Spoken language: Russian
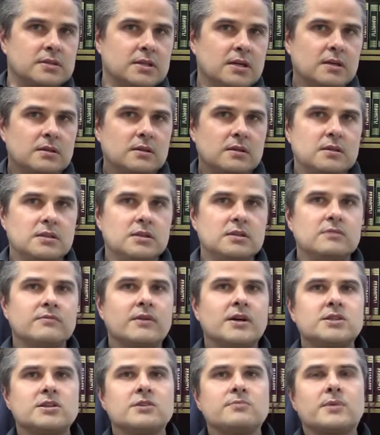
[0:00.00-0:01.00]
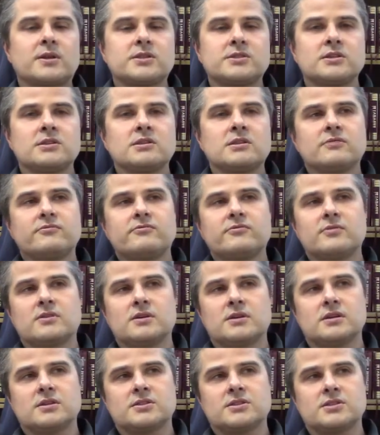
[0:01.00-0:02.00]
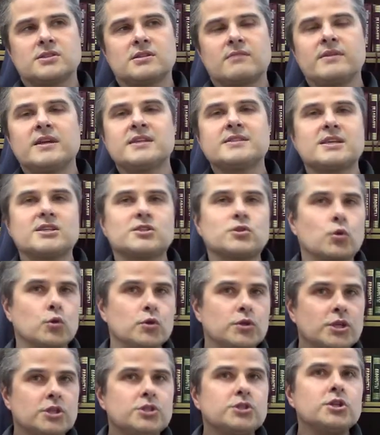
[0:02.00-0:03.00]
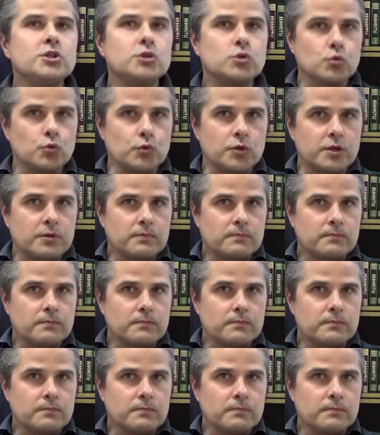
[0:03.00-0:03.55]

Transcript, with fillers: да, и 20% составляет застроенные территории.